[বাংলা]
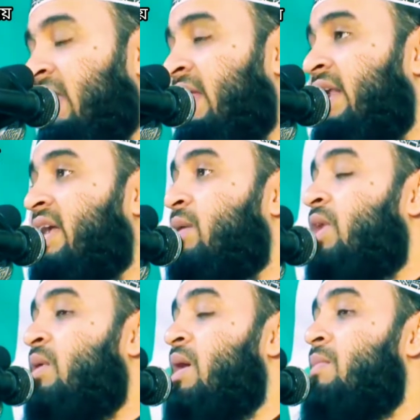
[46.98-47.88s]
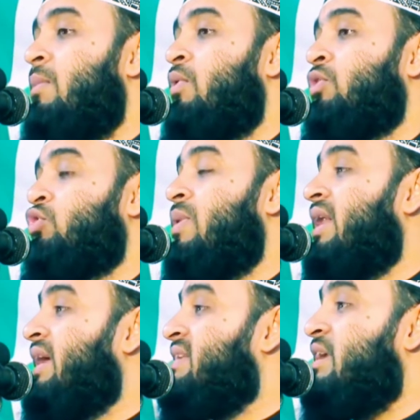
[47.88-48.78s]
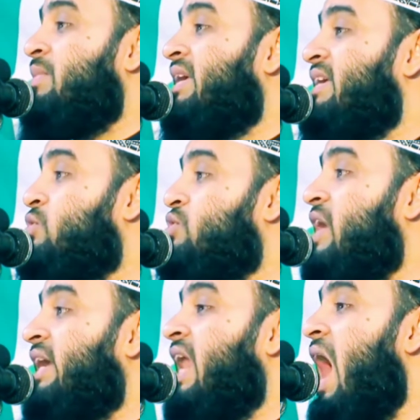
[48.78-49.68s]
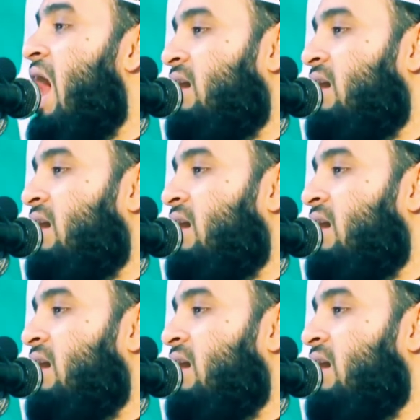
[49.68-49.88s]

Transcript: আল্লাহরে ডেকে বলবে মাবুদ তোমার কাছে আমি কিছু চাই না